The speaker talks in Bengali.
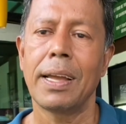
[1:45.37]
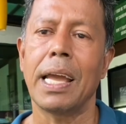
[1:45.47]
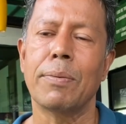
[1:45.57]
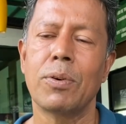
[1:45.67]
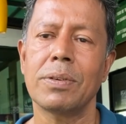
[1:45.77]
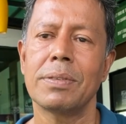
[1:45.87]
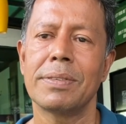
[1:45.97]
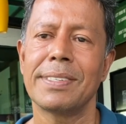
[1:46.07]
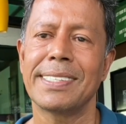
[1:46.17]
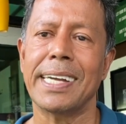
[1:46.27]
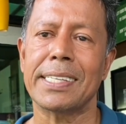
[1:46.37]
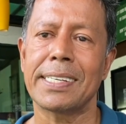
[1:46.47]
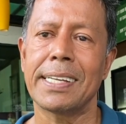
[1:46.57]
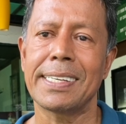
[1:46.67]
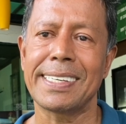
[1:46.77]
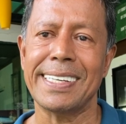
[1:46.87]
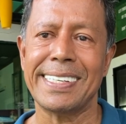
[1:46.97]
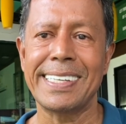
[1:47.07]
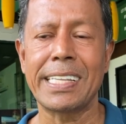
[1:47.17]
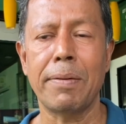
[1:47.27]
এবং সাথে সাথে কি
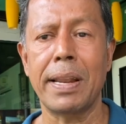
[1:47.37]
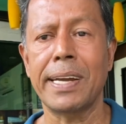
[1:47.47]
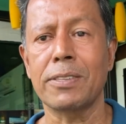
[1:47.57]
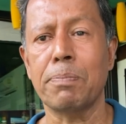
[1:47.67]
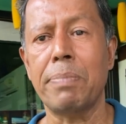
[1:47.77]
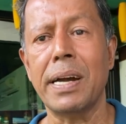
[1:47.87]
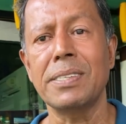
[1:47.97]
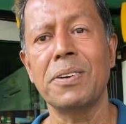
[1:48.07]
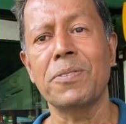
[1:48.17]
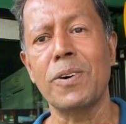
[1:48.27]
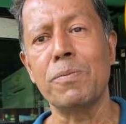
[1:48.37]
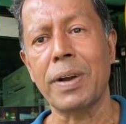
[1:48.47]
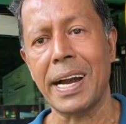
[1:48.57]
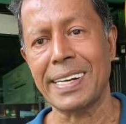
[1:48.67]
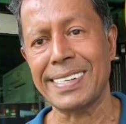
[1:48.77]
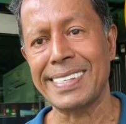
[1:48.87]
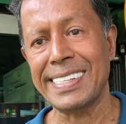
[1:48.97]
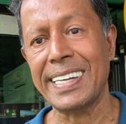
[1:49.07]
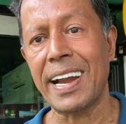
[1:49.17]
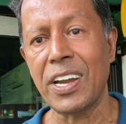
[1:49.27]
শীতের বেলায় কিন্তু পানীয় কম খান
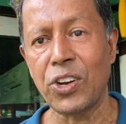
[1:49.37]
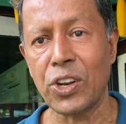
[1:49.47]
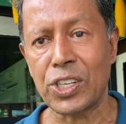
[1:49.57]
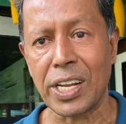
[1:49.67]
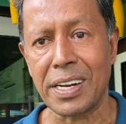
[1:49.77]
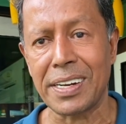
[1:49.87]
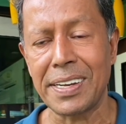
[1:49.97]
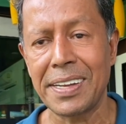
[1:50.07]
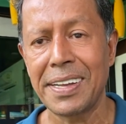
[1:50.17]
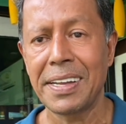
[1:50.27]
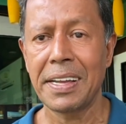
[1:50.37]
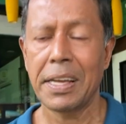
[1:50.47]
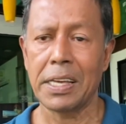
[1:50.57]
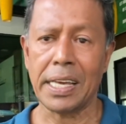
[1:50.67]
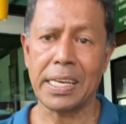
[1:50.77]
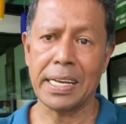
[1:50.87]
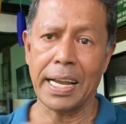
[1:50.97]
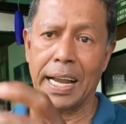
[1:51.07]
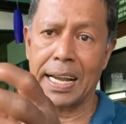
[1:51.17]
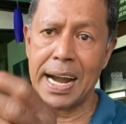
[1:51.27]
ডিহাইড্রেশন এই
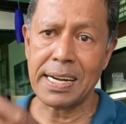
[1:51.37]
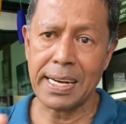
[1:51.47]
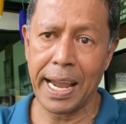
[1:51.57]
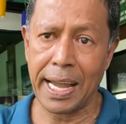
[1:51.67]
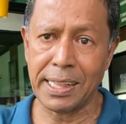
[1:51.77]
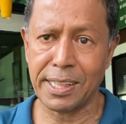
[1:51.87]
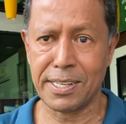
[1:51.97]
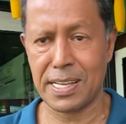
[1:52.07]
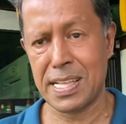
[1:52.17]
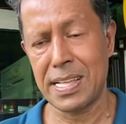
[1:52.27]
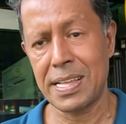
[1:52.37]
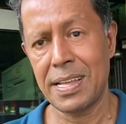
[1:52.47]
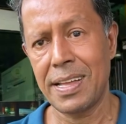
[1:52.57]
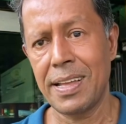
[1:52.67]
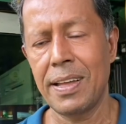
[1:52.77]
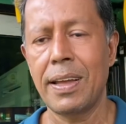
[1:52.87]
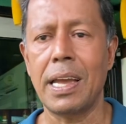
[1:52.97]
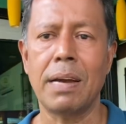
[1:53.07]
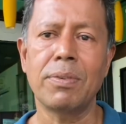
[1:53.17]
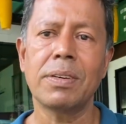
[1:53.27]
গাট হেলথ
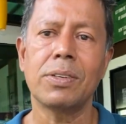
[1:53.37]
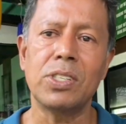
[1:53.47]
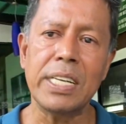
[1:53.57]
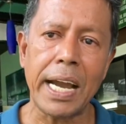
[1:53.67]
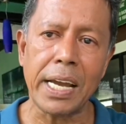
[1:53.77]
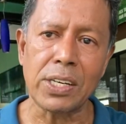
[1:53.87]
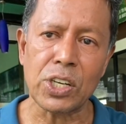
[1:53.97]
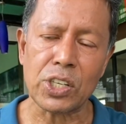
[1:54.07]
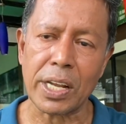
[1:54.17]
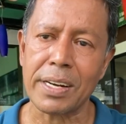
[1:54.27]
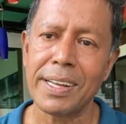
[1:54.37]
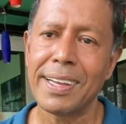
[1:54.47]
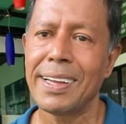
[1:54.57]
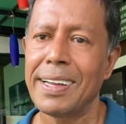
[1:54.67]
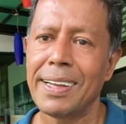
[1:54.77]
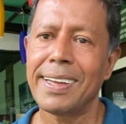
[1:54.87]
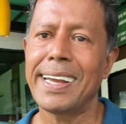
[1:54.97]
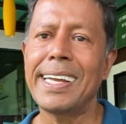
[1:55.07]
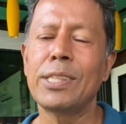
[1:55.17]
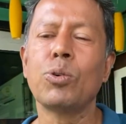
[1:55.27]
এবং ডিহাইড্রেশন
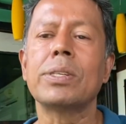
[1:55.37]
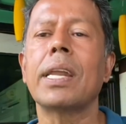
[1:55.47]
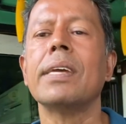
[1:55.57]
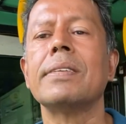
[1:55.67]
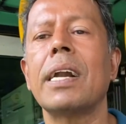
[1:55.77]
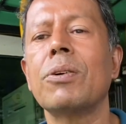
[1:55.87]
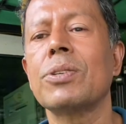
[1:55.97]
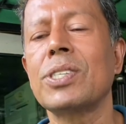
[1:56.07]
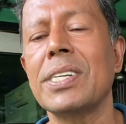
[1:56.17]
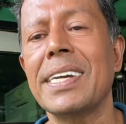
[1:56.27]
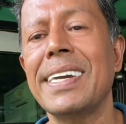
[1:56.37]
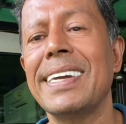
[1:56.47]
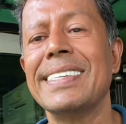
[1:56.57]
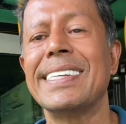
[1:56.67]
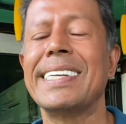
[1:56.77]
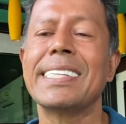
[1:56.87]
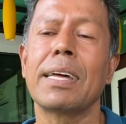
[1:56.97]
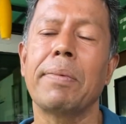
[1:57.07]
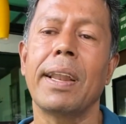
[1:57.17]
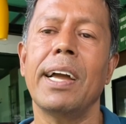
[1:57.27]
এই দুইটা রেজাল্ট হচ্ছে যে
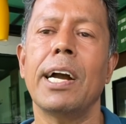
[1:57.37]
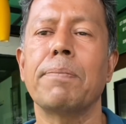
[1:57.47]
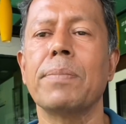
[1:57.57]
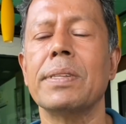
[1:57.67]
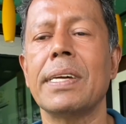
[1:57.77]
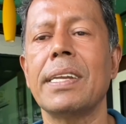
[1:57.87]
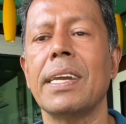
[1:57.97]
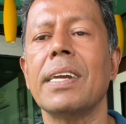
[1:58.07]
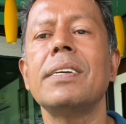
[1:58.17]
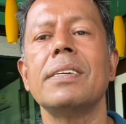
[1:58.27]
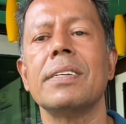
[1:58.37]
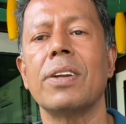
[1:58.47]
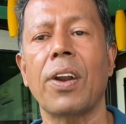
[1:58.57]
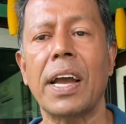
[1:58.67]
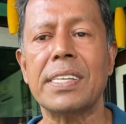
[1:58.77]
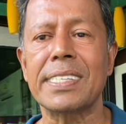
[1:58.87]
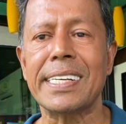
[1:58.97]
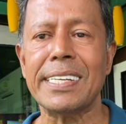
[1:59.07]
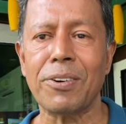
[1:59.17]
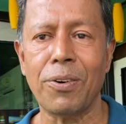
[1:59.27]
শীতের বেলায় আপনাদের এই ড্রাই
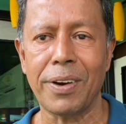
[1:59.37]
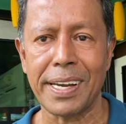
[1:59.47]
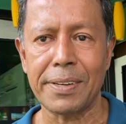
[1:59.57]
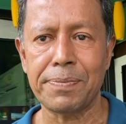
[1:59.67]
স্কিন হয়